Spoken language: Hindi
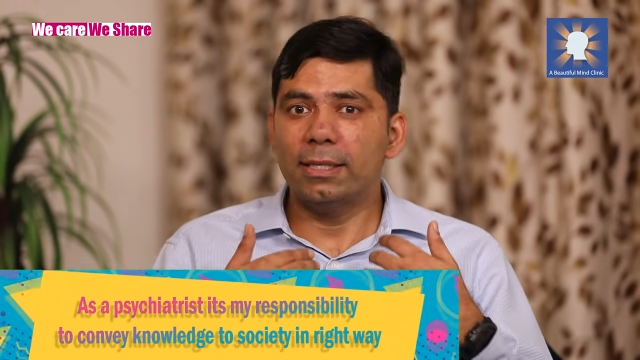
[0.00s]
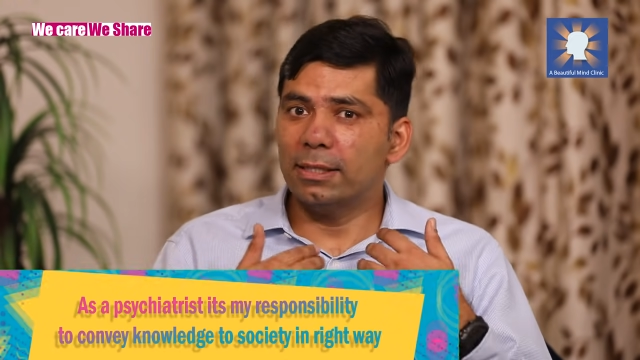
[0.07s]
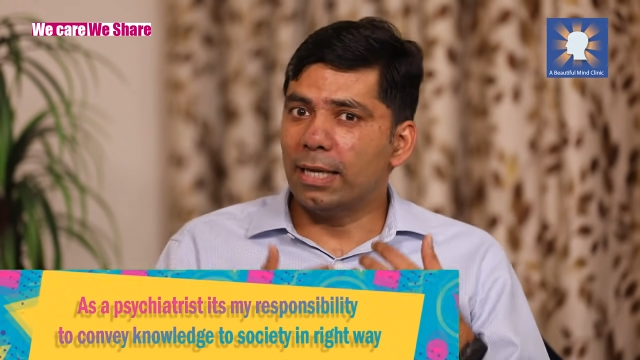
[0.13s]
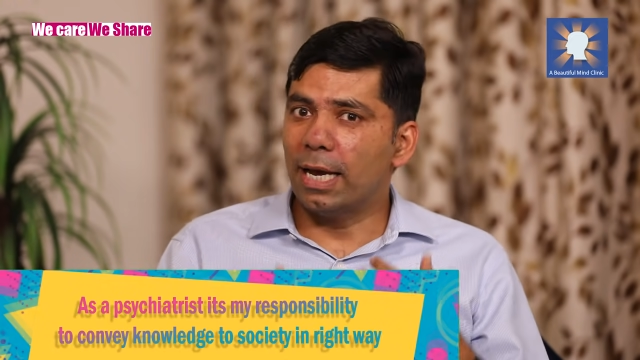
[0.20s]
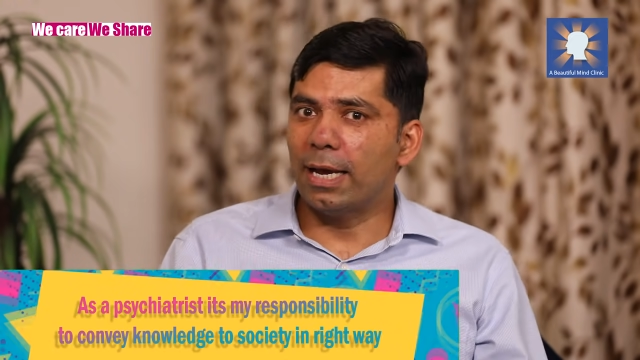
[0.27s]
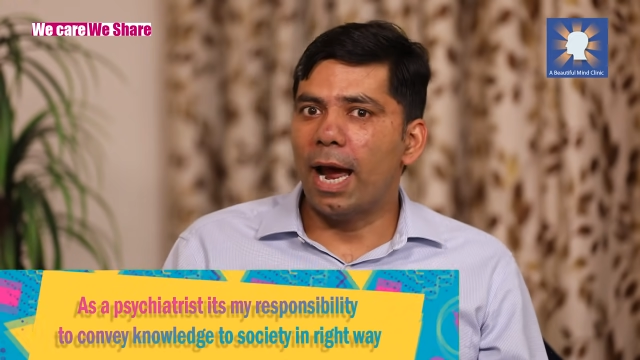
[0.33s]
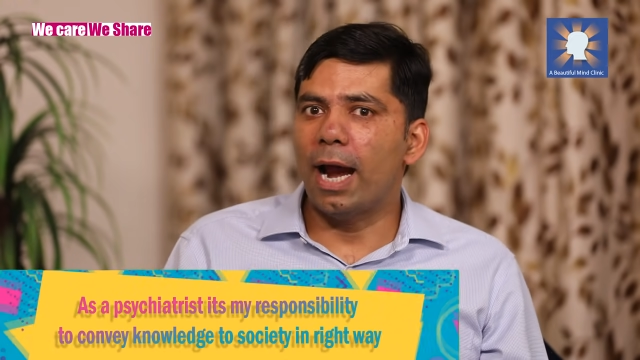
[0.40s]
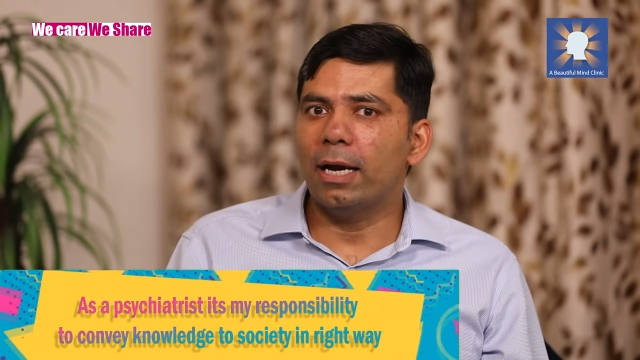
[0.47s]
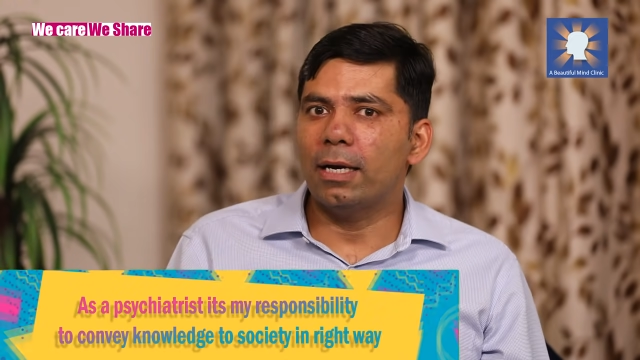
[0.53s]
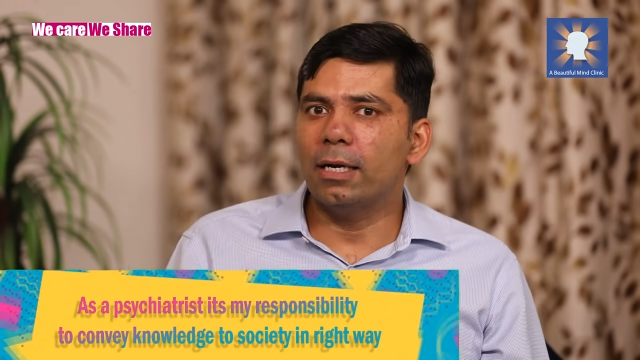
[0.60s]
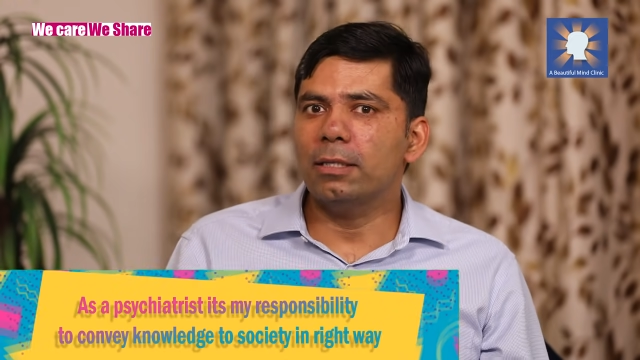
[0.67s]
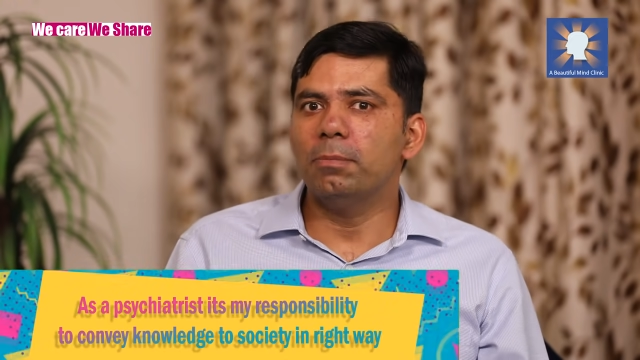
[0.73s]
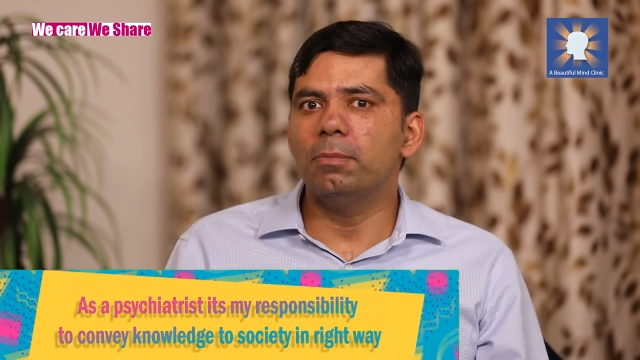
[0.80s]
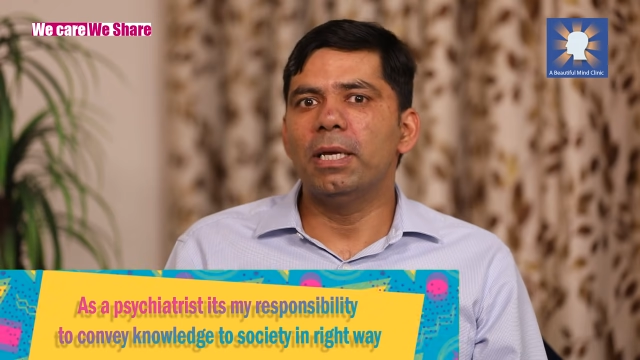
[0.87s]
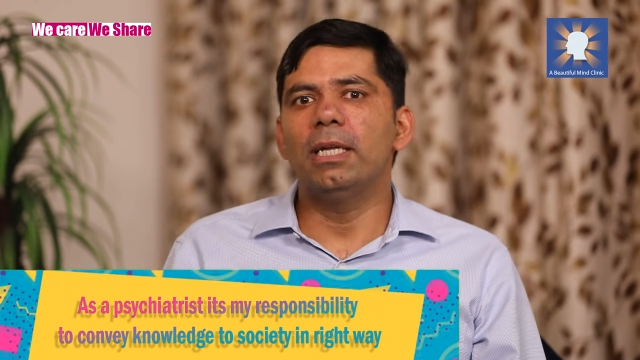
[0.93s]
एज ए
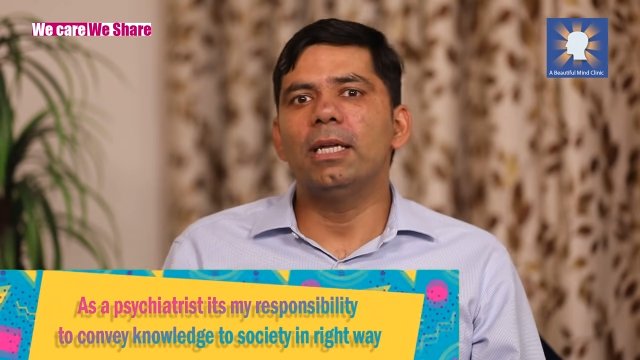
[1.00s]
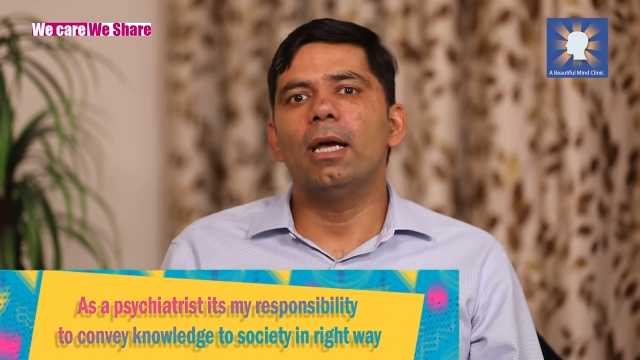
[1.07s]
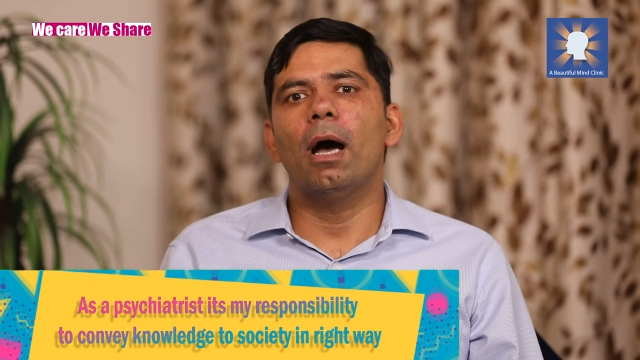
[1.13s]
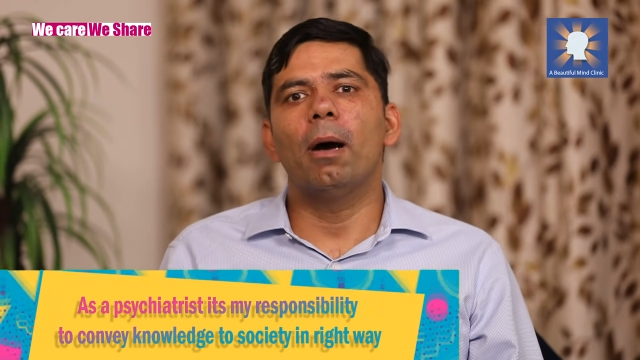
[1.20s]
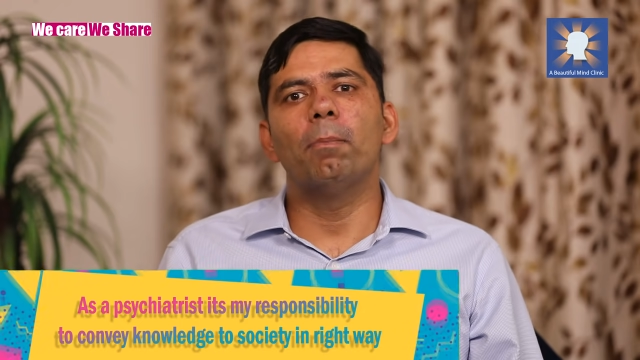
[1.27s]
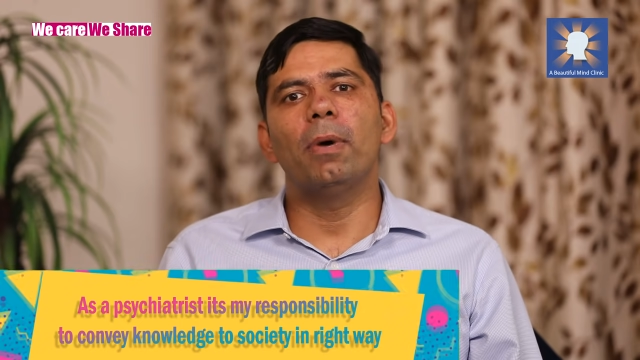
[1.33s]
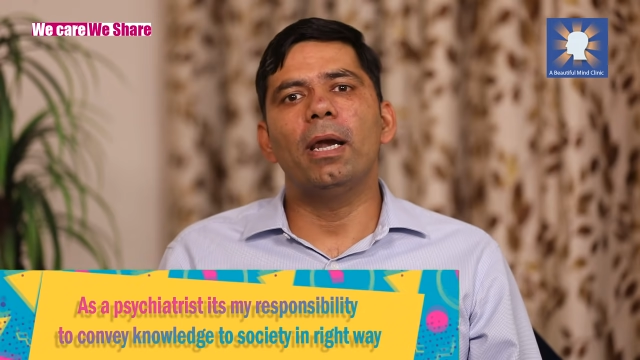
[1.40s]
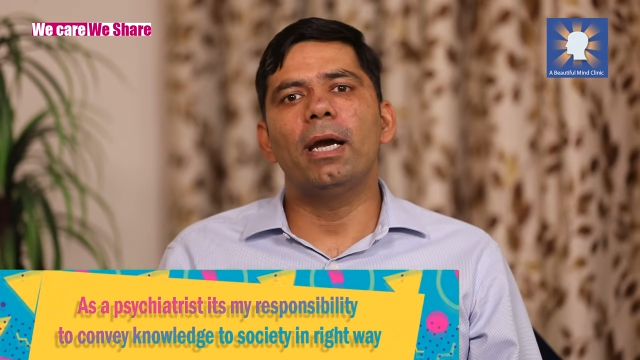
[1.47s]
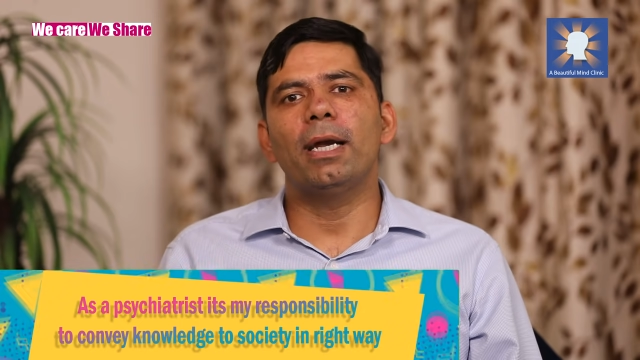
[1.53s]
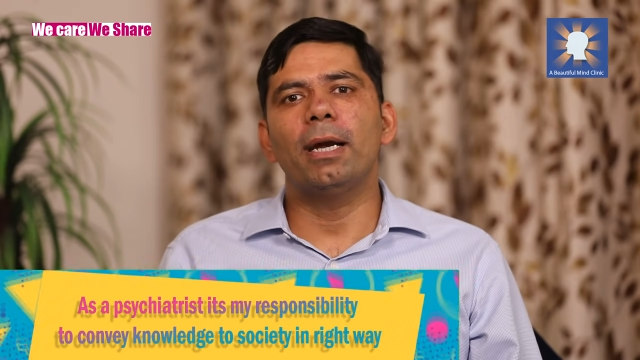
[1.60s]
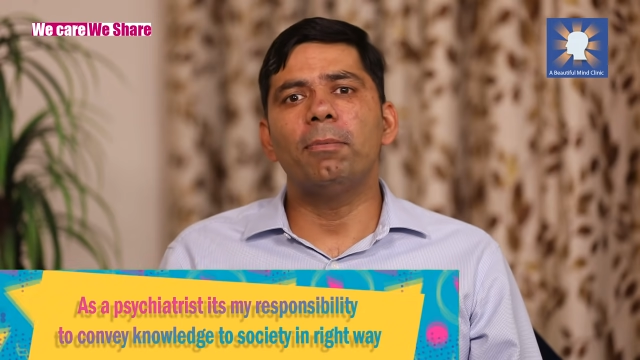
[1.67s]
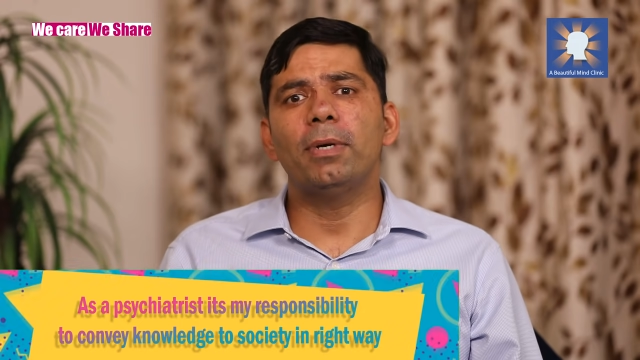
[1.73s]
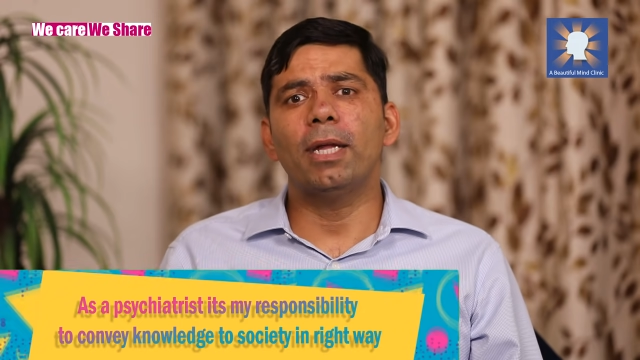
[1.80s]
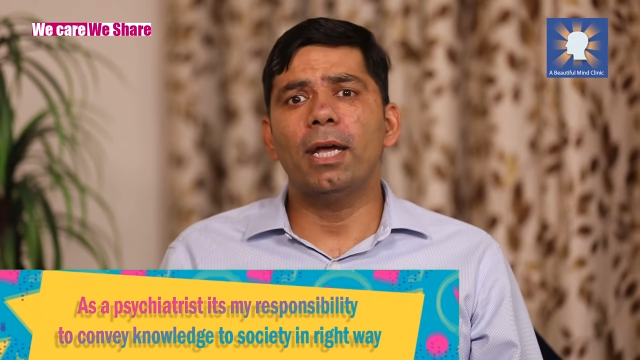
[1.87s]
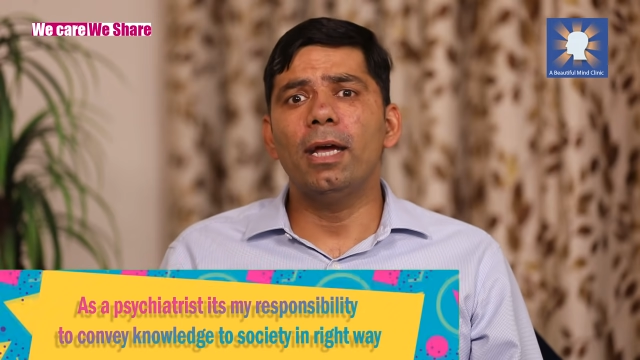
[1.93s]
साइकैट्रिस्ट मेरी ये हम्बल
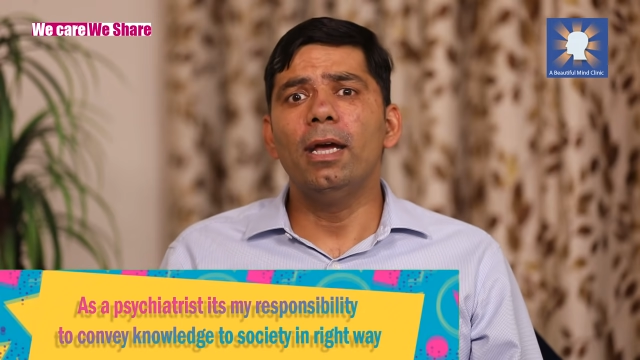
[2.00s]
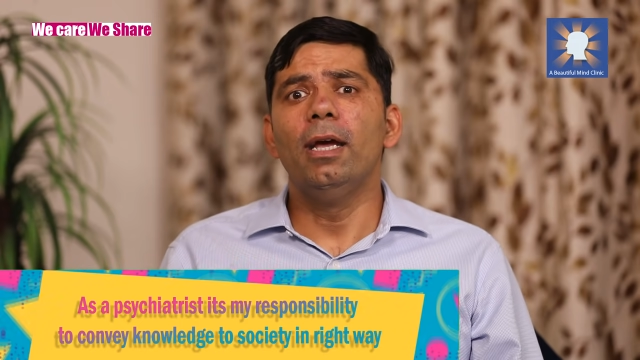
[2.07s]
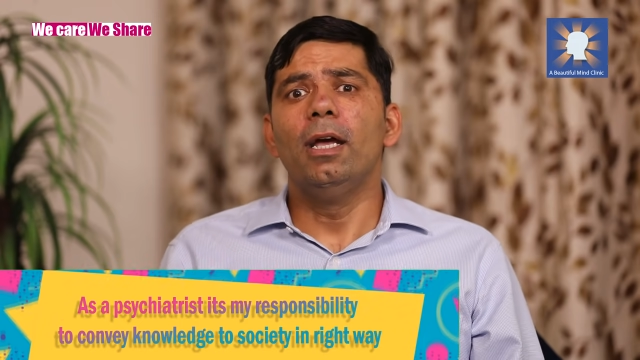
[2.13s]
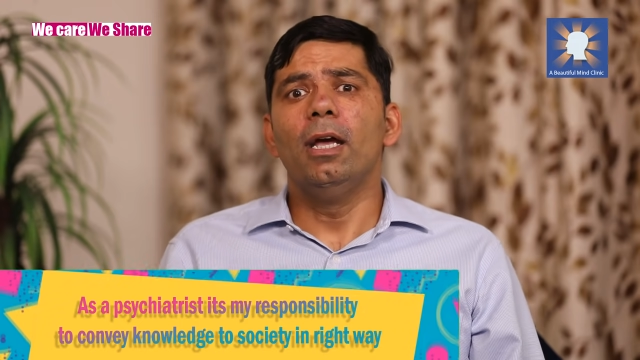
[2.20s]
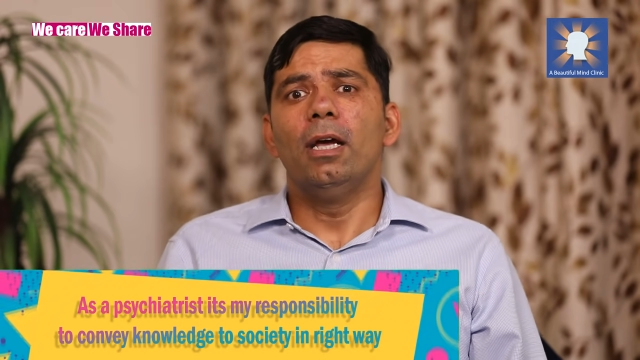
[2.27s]
अटैम्प्ट है